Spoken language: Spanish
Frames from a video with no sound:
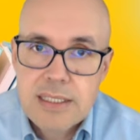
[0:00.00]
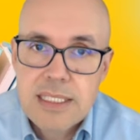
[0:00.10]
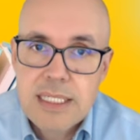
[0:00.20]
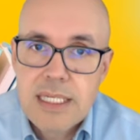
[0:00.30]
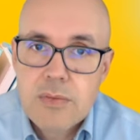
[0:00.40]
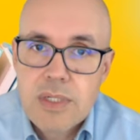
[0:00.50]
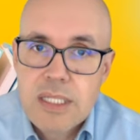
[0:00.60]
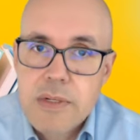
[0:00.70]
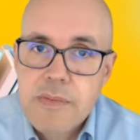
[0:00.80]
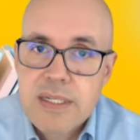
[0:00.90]
de
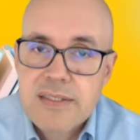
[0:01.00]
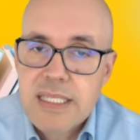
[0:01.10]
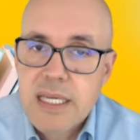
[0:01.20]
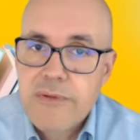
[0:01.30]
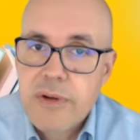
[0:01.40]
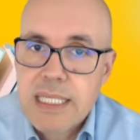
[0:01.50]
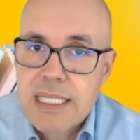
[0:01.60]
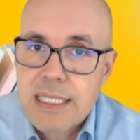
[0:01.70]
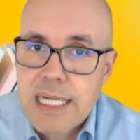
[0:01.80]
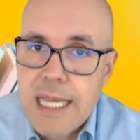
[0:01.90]
nuestra membresía de
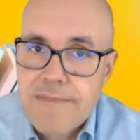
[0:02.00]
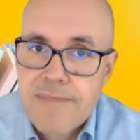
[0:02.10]
Familia 3.